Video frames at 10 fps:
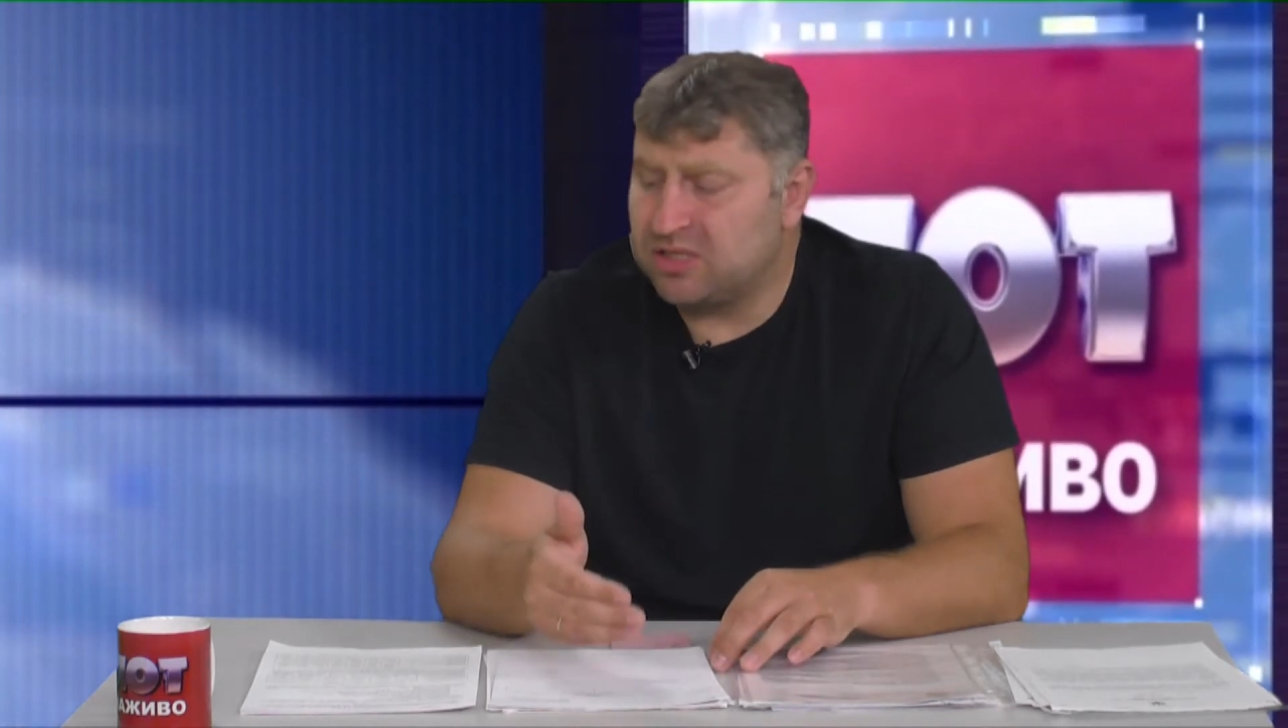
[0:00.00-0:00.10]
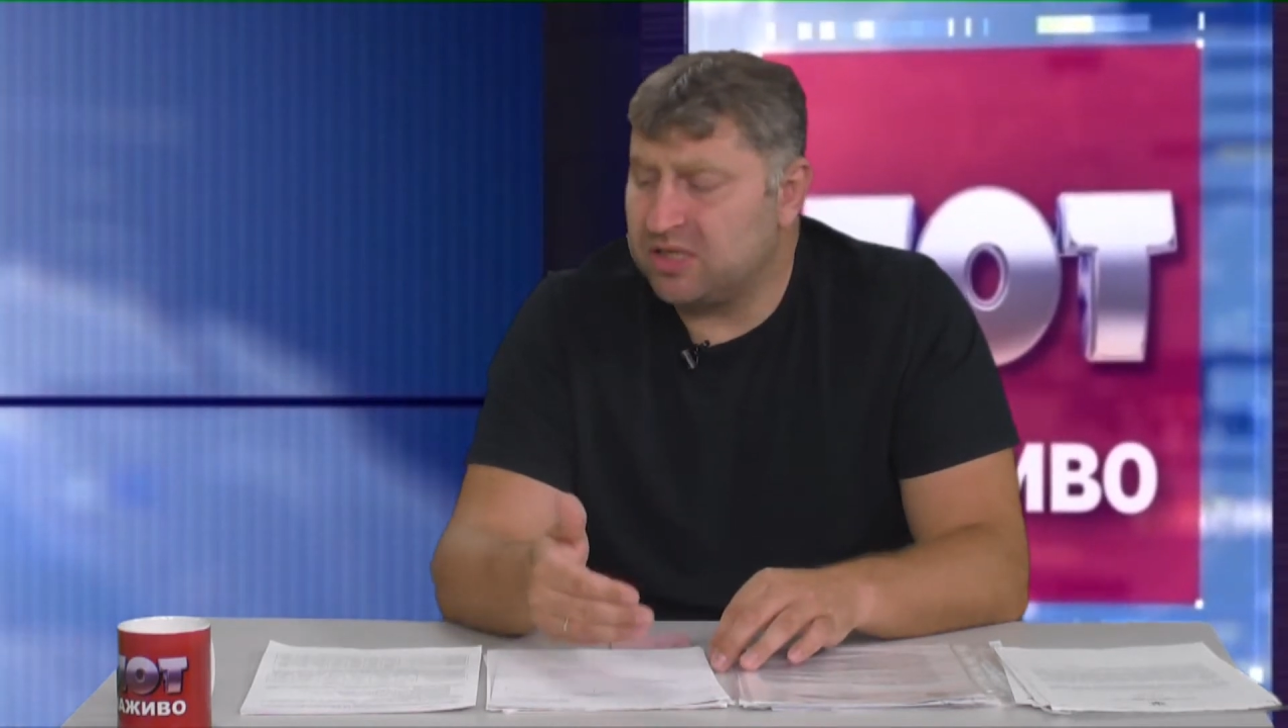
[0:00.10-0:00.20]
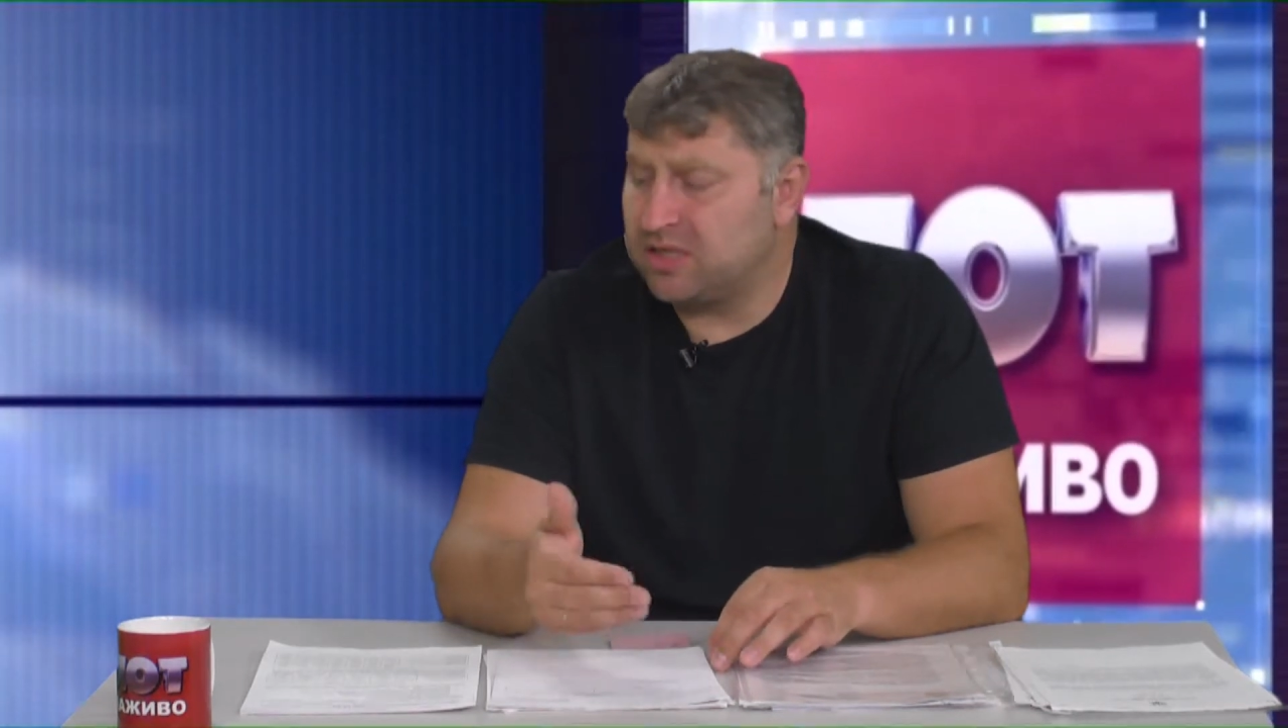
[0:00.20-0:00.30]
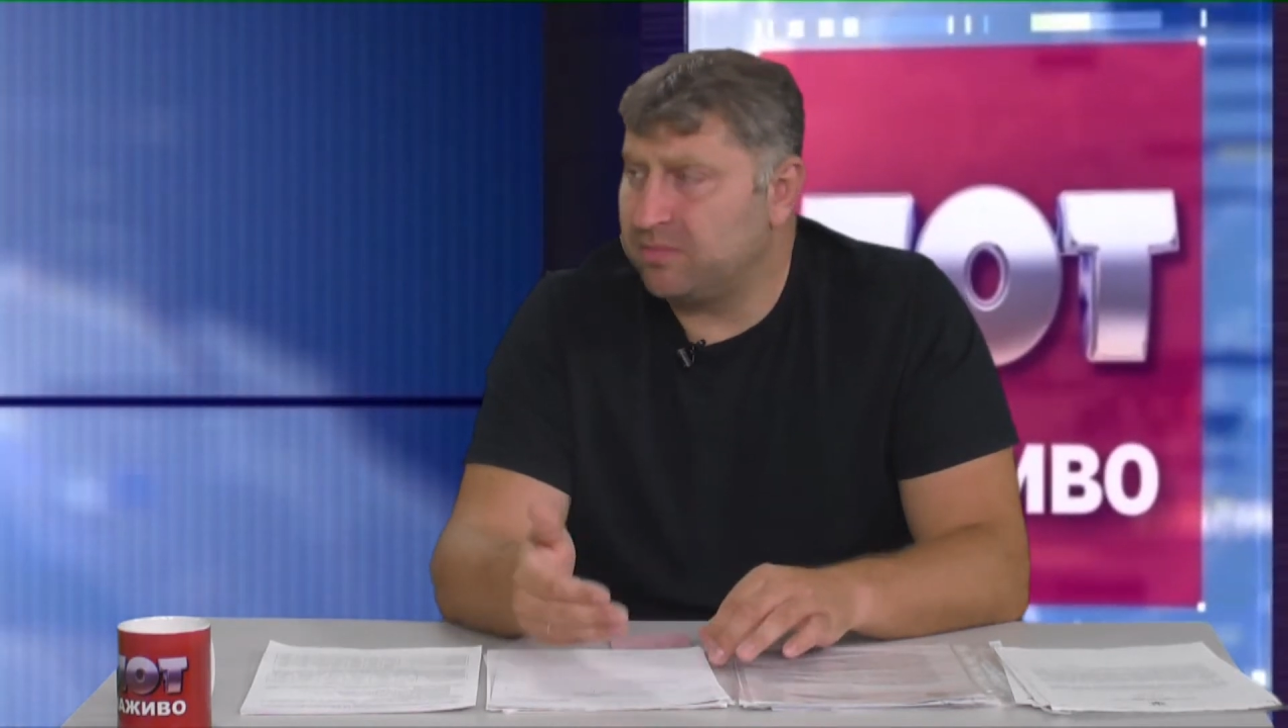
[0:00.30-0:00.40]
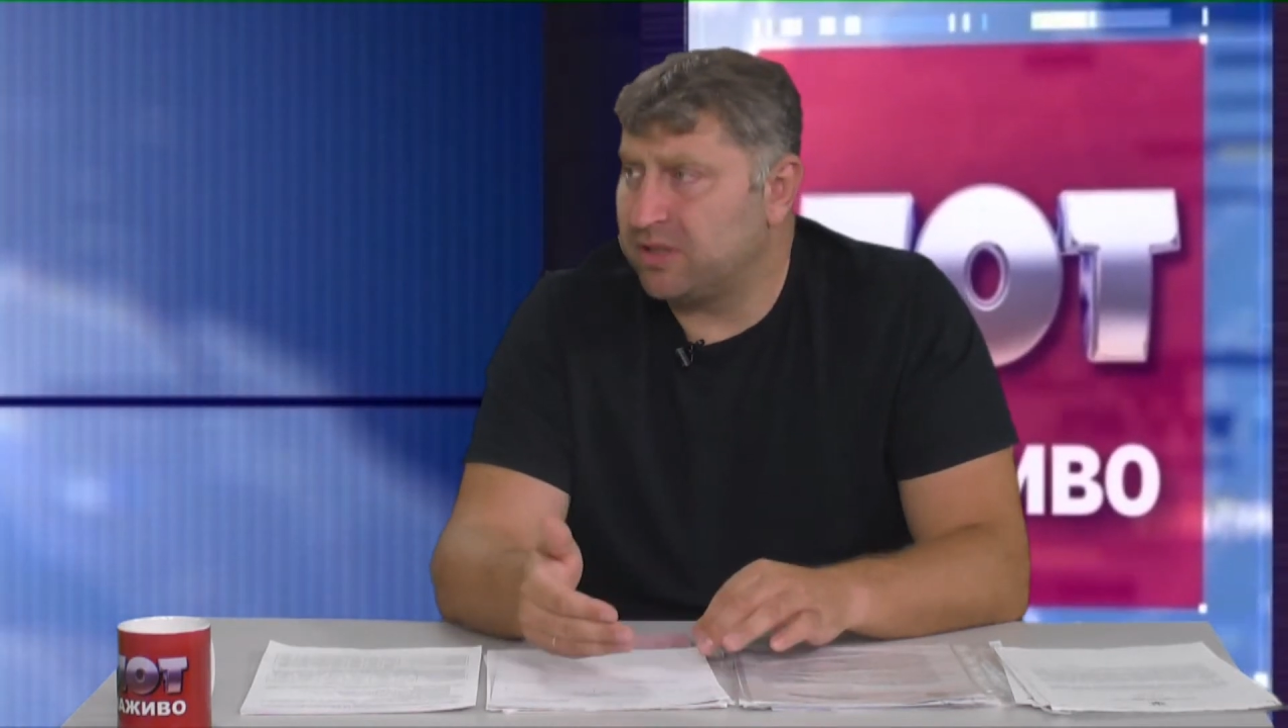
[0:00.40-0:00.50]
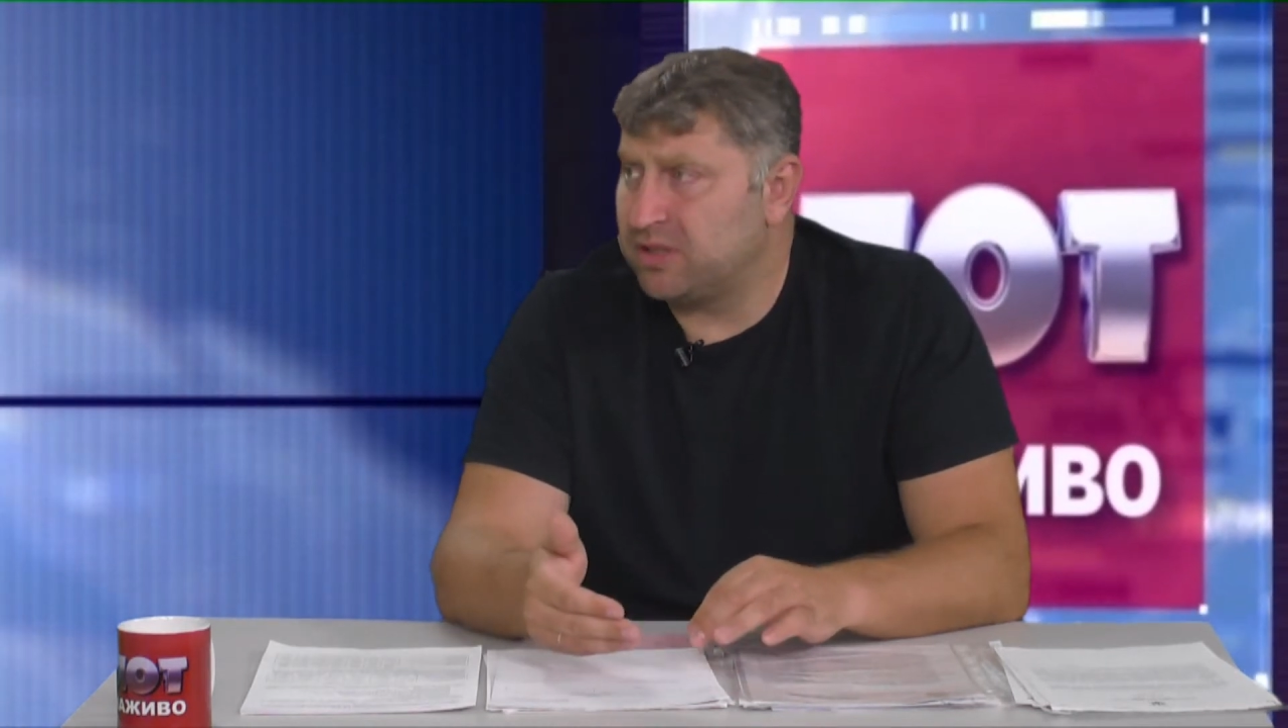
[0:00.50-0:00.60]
снижением